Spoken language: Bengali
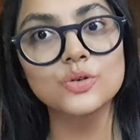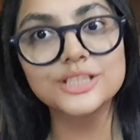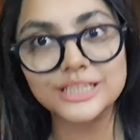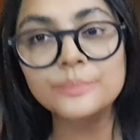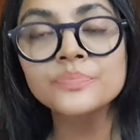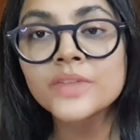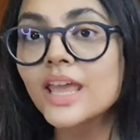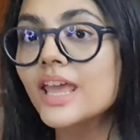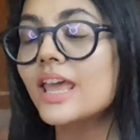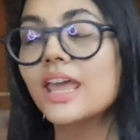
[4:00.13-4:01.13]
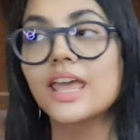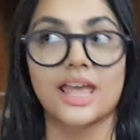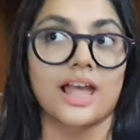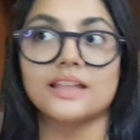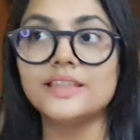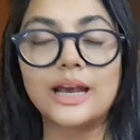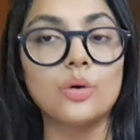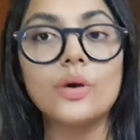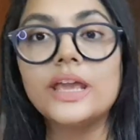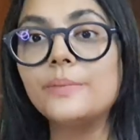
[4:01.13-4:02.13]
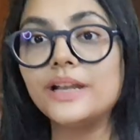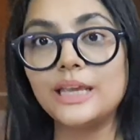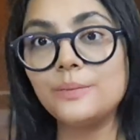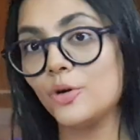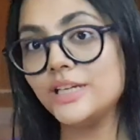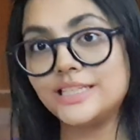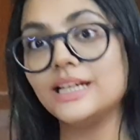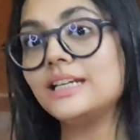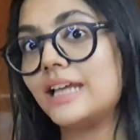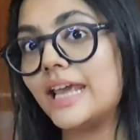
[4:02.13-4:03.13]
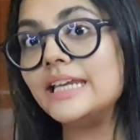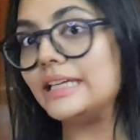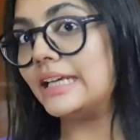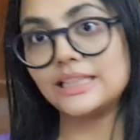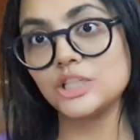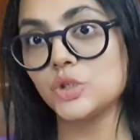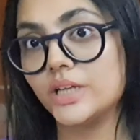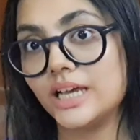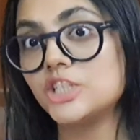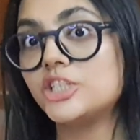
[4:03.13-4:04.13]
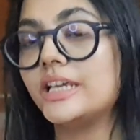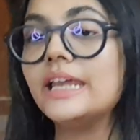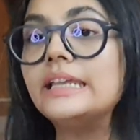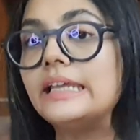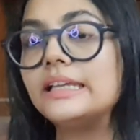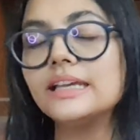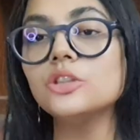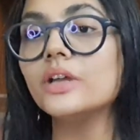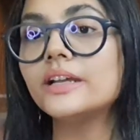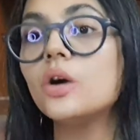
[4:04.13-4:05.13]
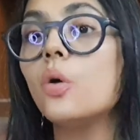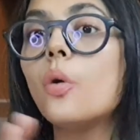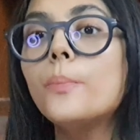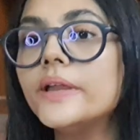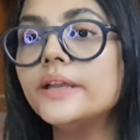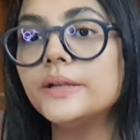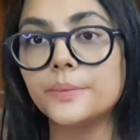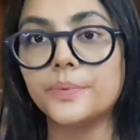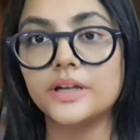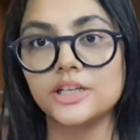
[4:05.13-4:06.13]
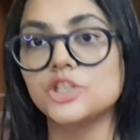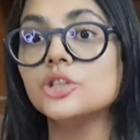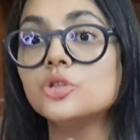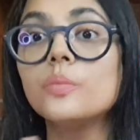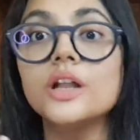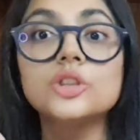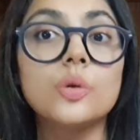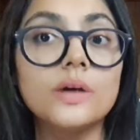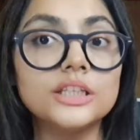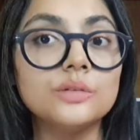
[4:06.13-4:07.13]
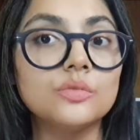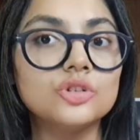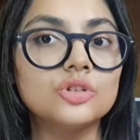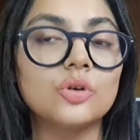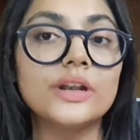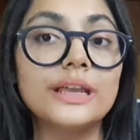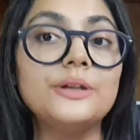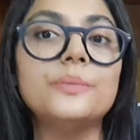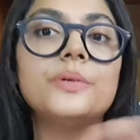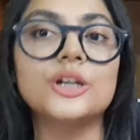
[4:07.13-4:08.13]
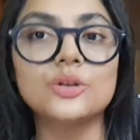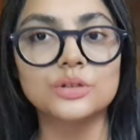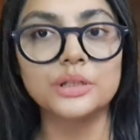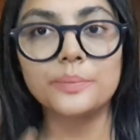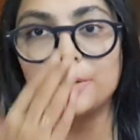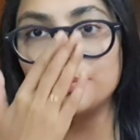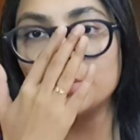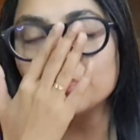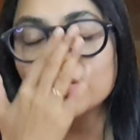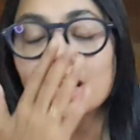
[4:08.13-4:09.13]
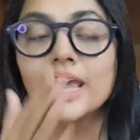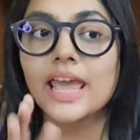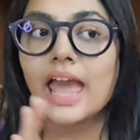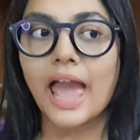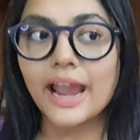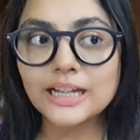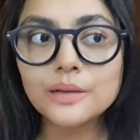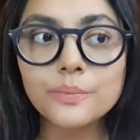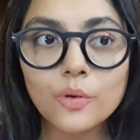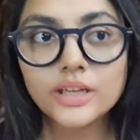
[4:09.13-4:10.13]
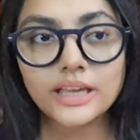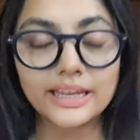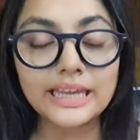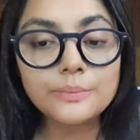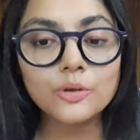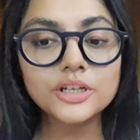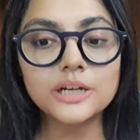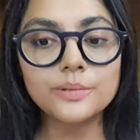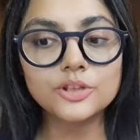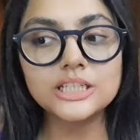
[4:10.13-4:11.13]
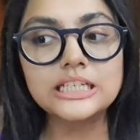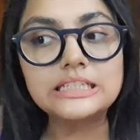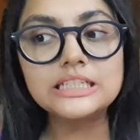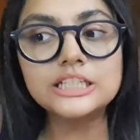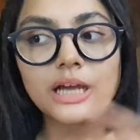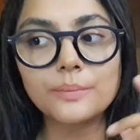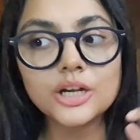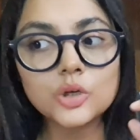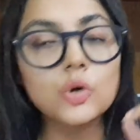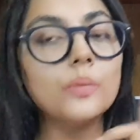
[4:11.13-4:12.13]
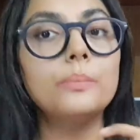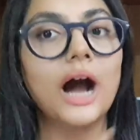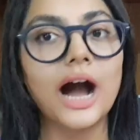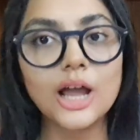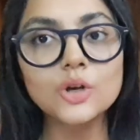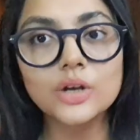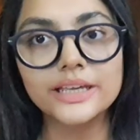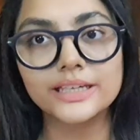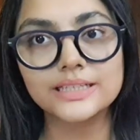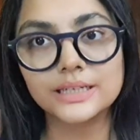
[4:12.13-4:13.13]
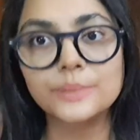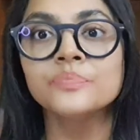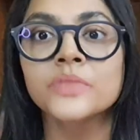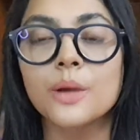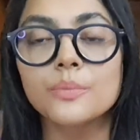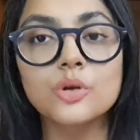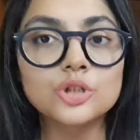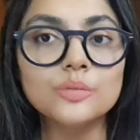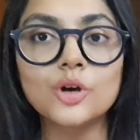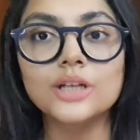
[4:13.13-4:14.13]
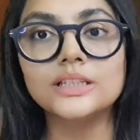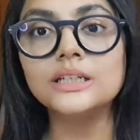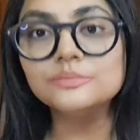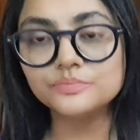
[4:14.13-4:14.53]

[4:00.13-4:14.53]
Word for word: করছি দেখো এবারে এই বইটার এন্ডিংয়েতে চলে আসি এন্ডিংটা কিন্তু একটা ওপেন এন্টারপ্রিটেশন তোমরা তোমাদের মতন করে এন্টারপ্রিট করতে পারবে একটা বই এই বইটার ভেতরে যে জিনিসটা আমার খুব ভালো লেগেছে প্রথম কথা